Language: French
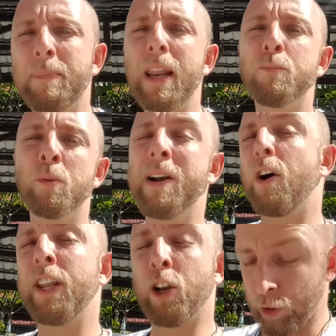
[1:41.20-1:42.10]
Balaboum, là
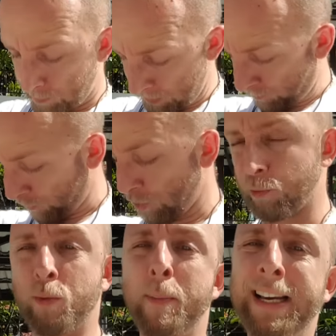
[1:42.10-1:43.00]
on est avec le kit Malibu. Ah oui, je
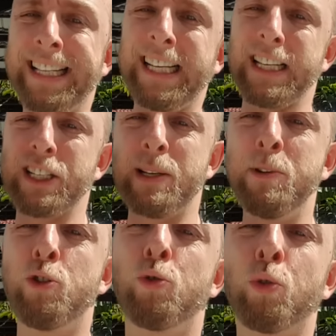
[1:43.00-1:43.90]
me suis pas pris la tête, hein. je l'ai
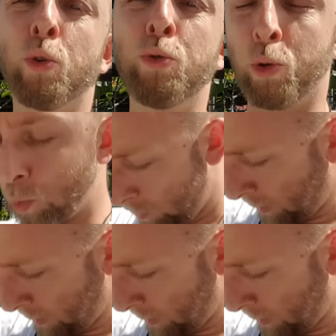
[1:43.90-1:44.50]
mis juste autour du cou.